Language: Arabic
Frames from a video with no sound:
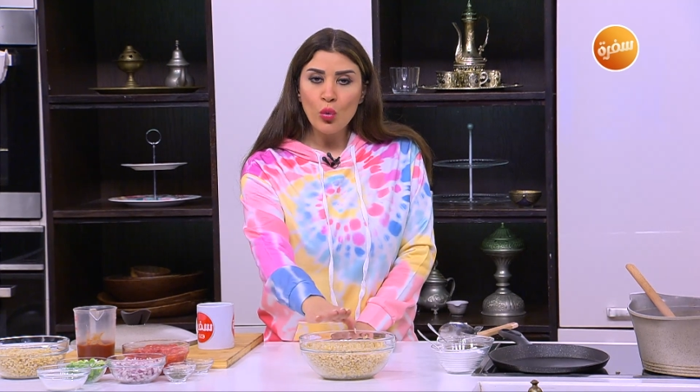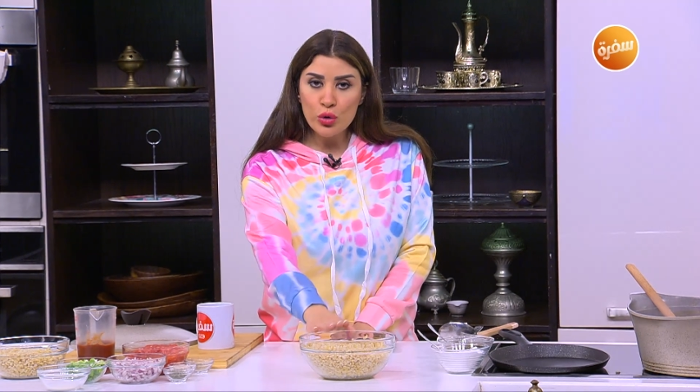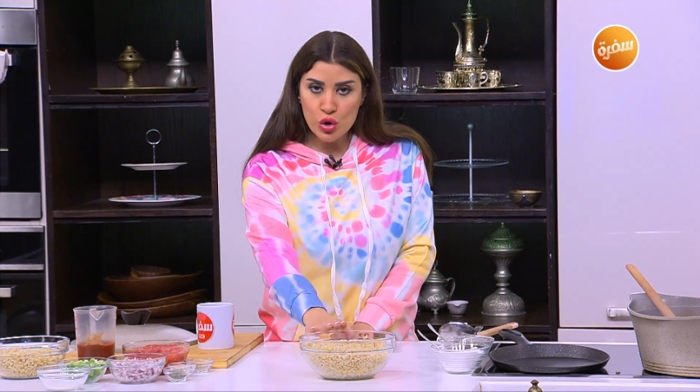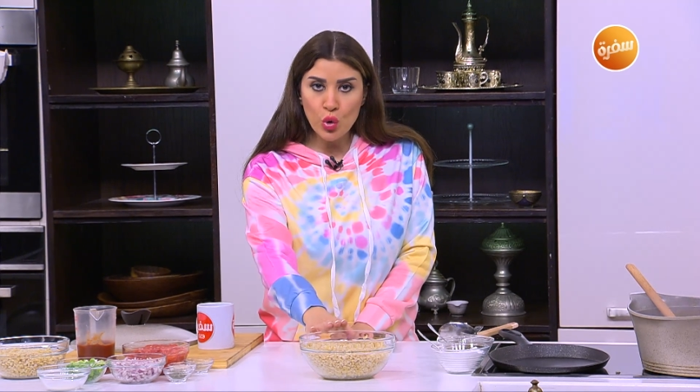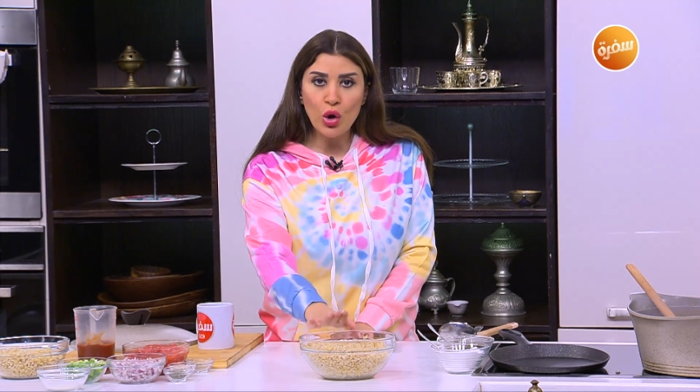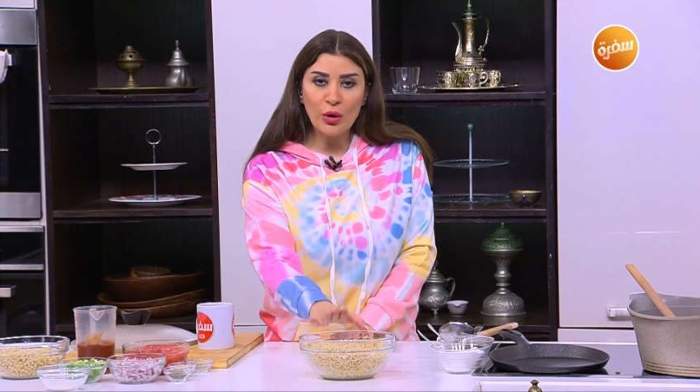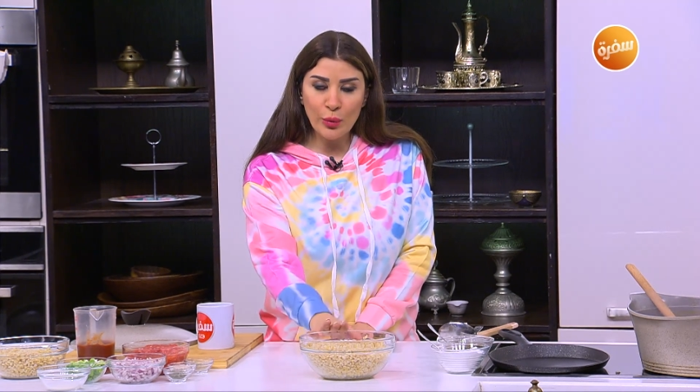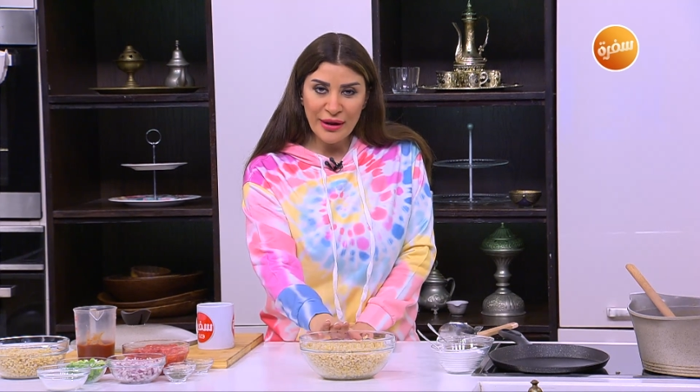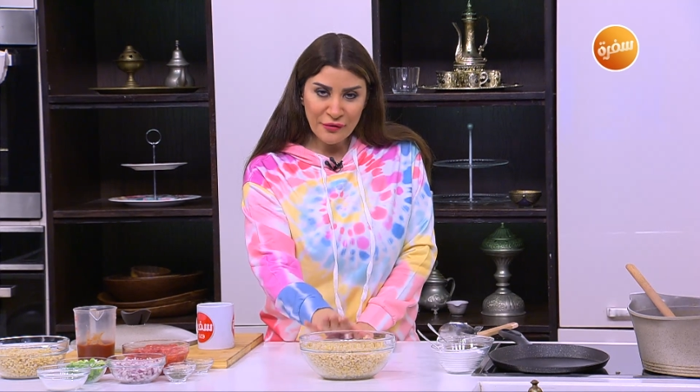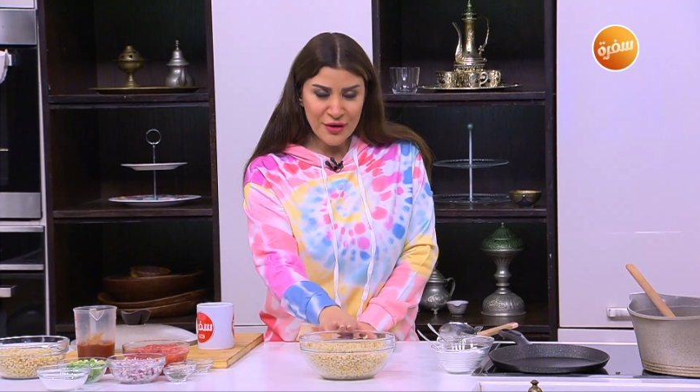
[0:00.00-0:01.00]
وسكر
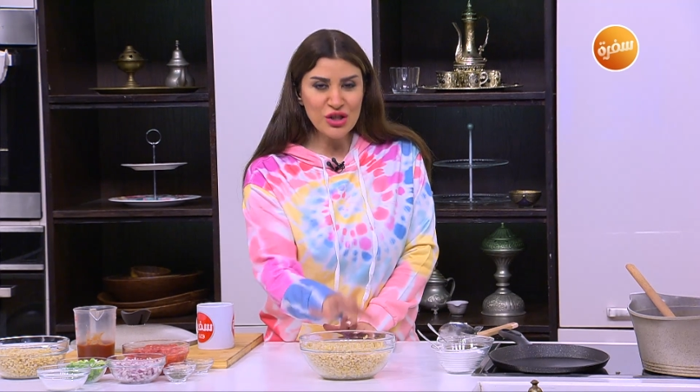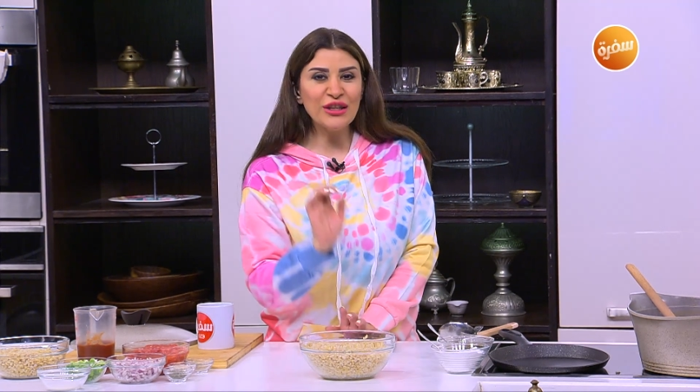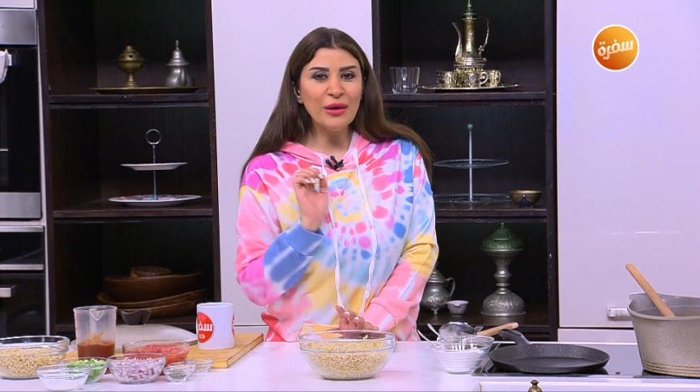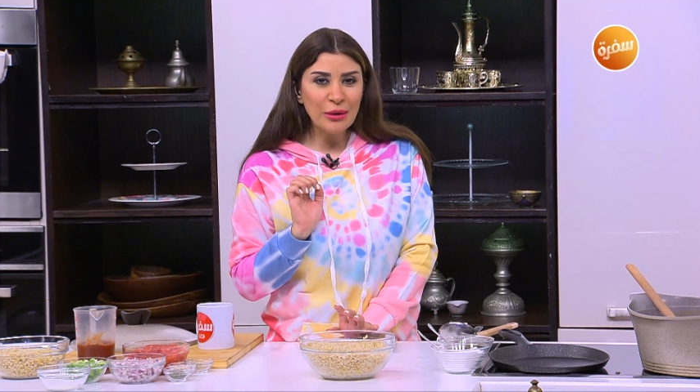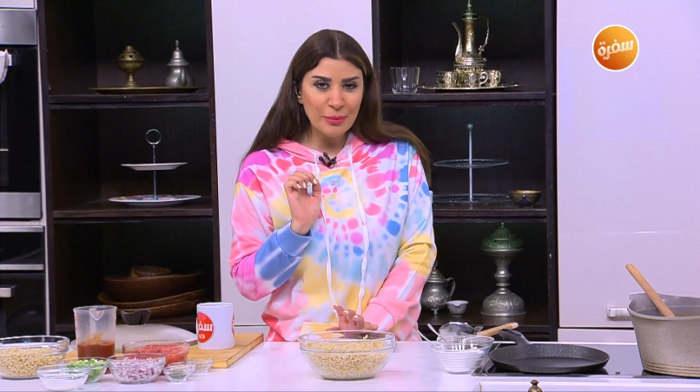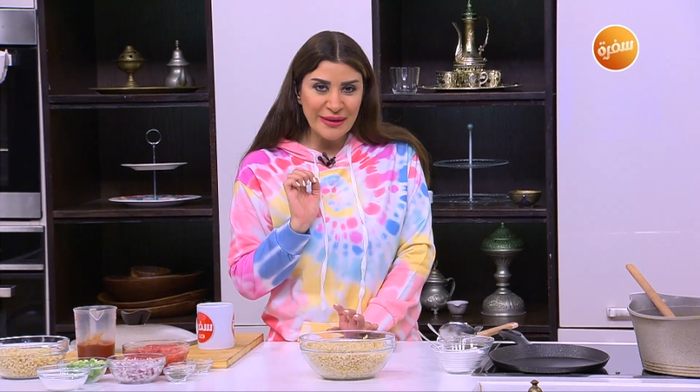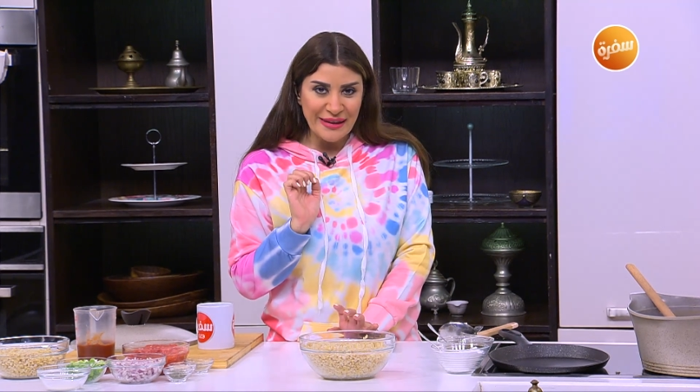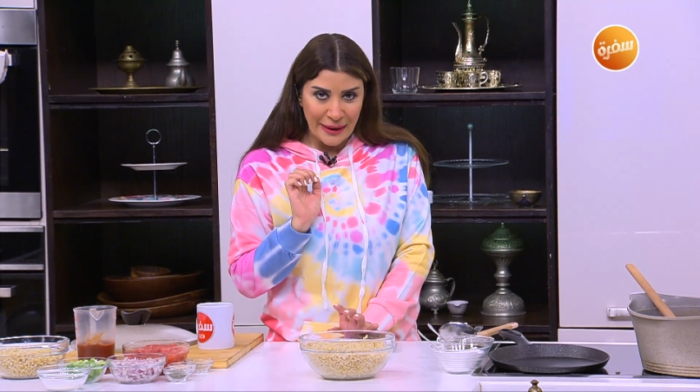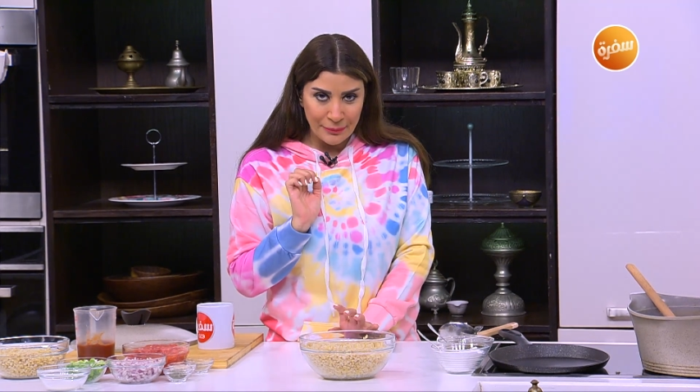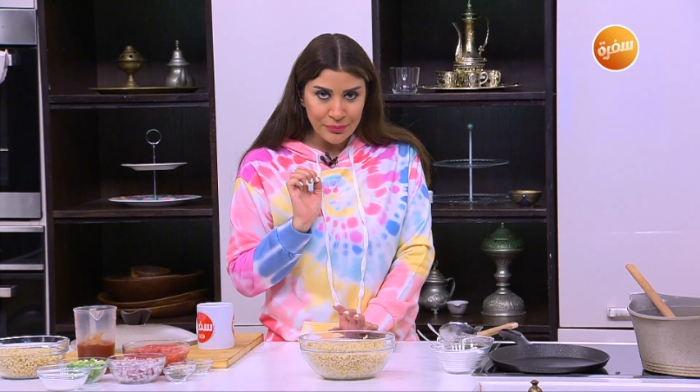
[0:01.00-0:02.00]
وقرفه عشان نعمل بليله